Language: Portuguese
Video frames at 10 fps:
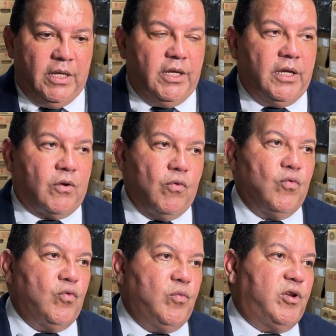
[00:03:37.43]
e com um
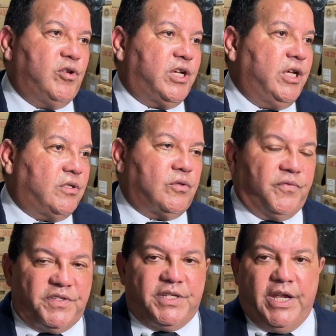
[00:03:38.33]
número de kits
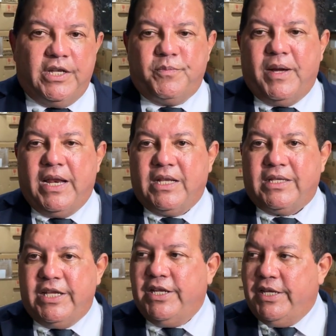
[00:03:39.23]
suficiente para
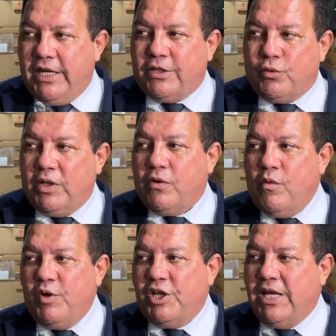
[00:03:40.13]
atender a toda a
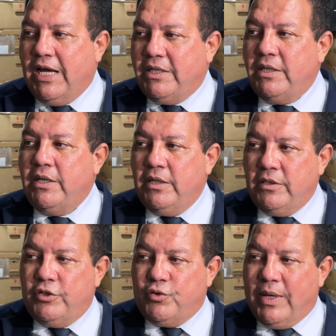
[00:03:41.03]
comunidade
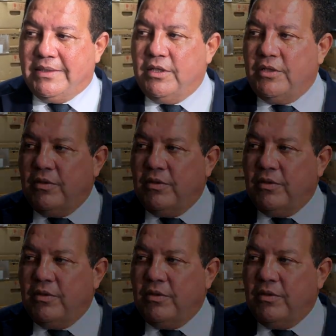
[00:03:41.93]
de Juazeiro do